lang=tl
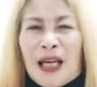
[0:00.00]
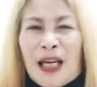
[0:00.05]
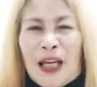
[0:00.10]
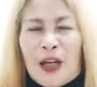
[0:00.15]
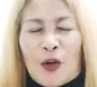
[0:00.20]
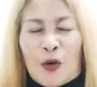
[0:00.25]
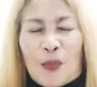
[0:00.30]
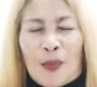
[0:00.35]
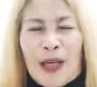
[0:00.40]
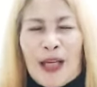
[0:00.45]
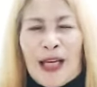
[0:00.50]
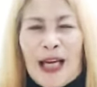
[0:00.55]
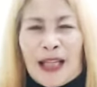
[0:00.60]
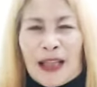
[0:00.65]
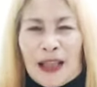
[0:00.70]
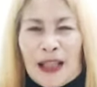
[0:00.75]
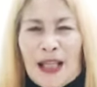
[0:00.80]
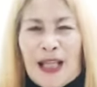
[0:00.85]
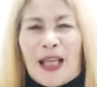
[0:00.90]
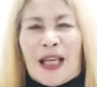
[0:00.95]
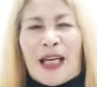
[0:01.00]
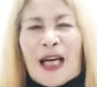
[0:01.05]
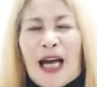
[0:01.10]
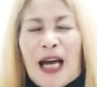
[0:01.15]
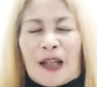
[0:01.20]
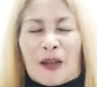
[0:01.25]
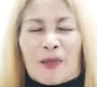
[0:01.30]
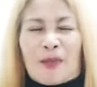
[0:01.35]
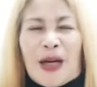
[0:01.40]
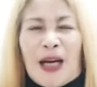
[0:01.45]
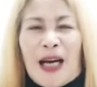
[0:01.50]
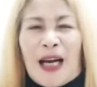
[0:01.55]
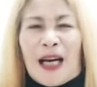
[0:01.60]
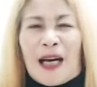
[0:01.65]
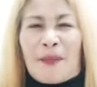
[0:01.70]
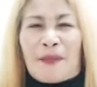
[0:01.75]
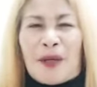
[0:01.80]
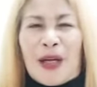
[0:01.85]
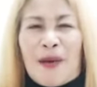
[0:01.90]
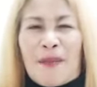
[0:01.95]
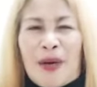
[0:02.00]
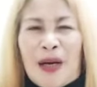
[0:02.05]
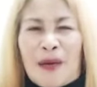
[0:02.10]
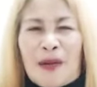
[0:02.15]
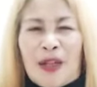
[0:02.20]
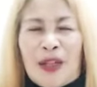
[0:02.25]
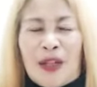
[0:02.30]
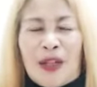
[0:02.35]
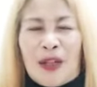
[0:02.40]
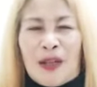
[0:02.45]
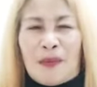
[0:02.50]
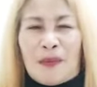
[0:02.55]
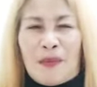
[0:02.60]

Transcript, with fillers: inumin natin at mararamdaman,